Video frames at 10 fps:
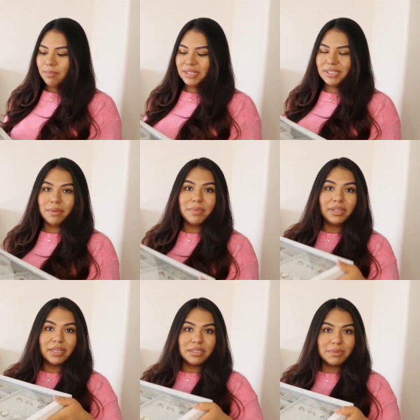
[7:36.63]

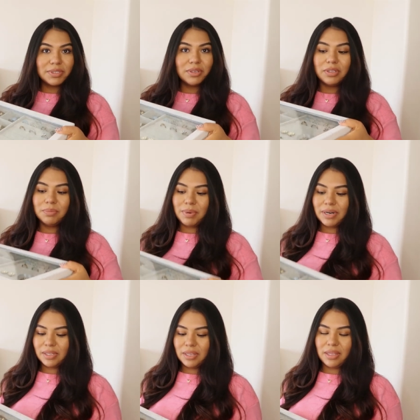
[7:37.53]
básicamente exhibición,
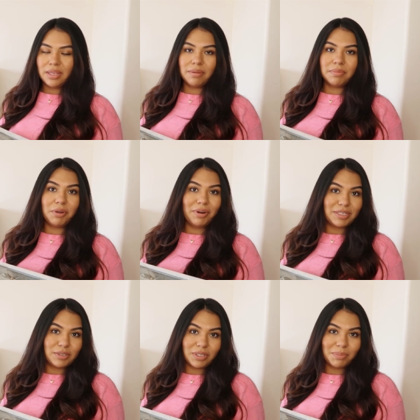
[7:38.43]
parte de
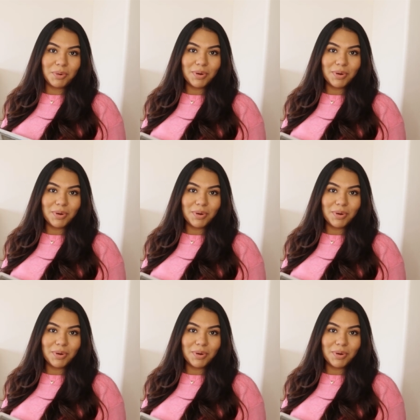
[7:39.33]
decoración de mi